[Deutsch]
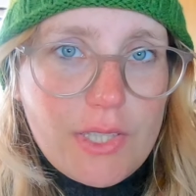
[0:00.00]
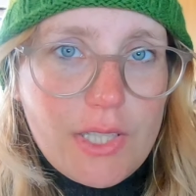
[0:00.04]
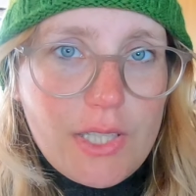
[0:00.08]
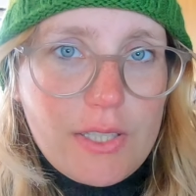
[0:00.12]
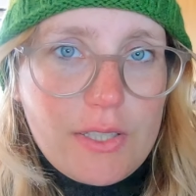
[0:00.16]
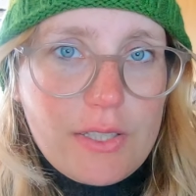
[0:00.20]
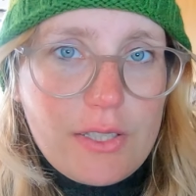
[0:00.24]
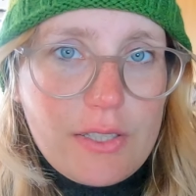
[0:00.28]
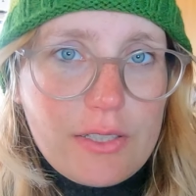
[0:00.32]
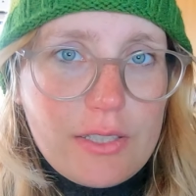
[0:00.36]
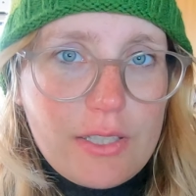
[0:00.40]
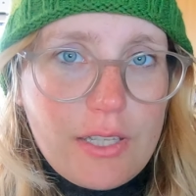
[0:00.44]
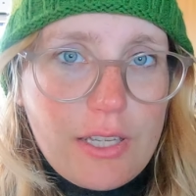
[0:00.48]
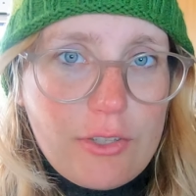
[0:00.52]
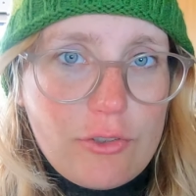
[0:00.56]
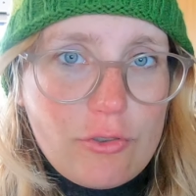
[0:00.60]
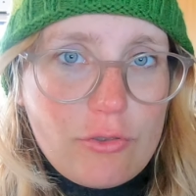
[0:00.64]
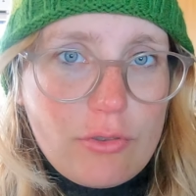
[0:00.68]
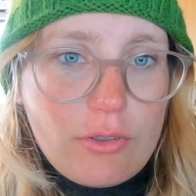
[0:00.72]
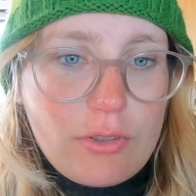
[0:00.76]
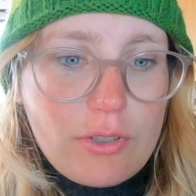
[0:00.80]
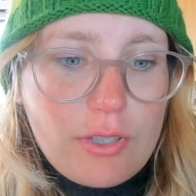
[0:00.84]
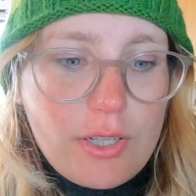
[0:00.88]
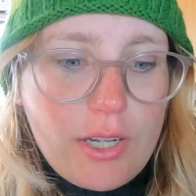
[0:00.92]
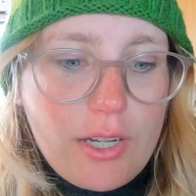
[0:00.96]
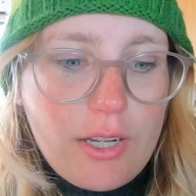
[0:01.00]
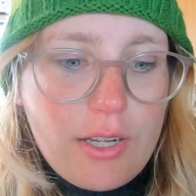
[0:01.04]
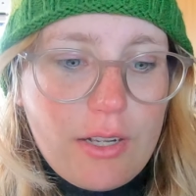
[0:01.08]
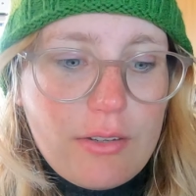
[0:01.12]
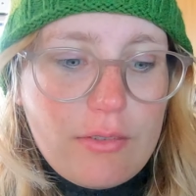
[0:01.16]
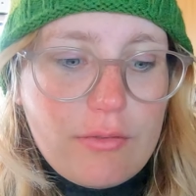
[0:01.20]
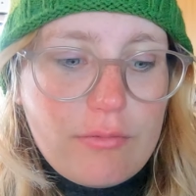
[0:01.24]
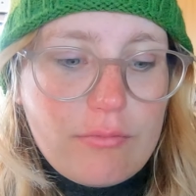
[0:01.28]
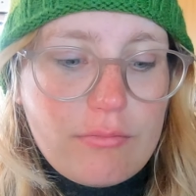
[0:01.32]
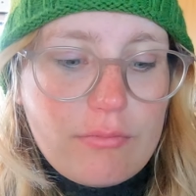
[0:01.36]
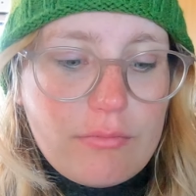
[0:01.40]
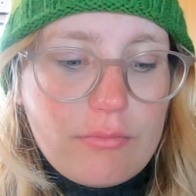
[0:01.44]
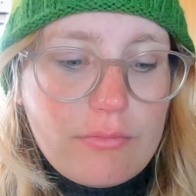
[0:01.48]
Es ist jetzt schon
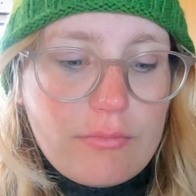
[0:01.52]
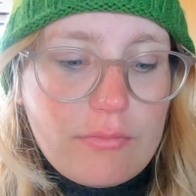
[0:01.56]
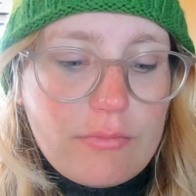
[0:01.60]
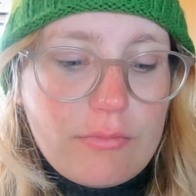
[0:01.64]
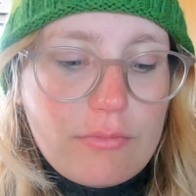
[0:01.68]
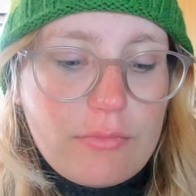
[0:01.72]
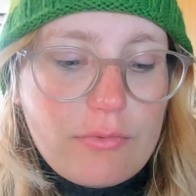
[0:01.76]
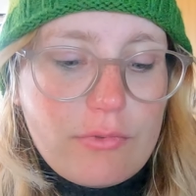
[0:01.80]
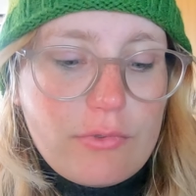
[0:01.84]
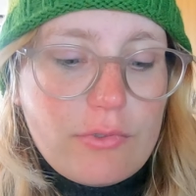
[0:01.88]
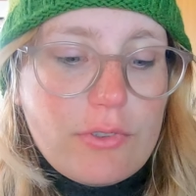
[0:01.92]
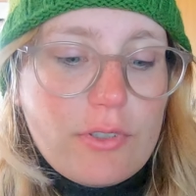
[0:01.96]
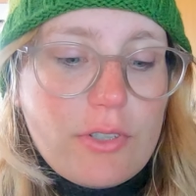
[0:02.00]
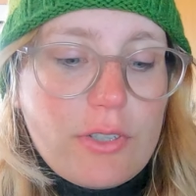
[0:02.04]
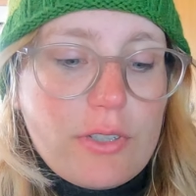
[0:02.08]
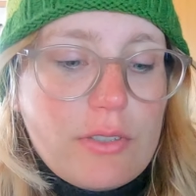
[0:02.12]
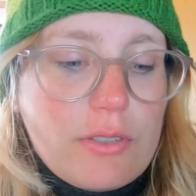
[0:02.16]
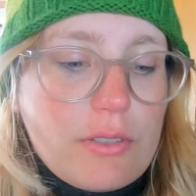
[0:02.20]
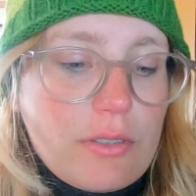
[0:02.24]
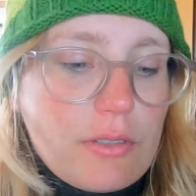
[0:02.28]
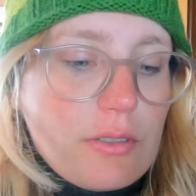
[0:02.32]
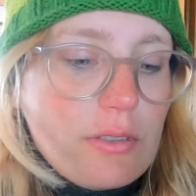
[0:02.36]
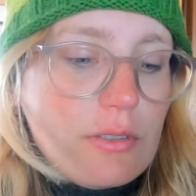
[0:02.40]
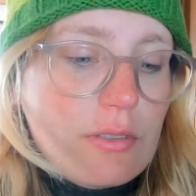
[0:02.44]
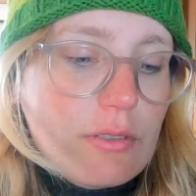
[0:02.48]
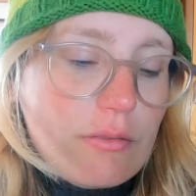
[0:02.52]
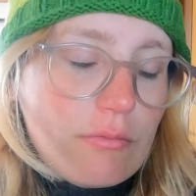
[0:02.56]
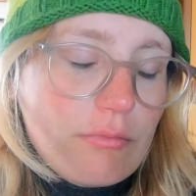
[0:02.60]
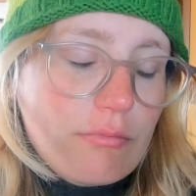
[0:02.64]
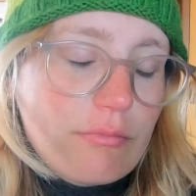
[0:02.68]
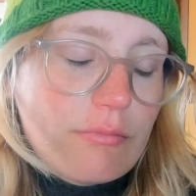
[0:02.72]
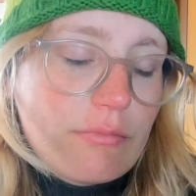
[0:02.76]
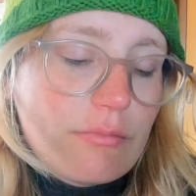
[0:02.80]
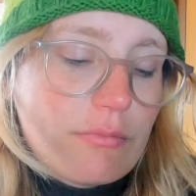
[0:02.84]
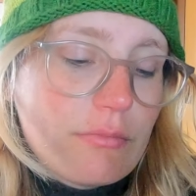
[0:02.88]
kalt und es ist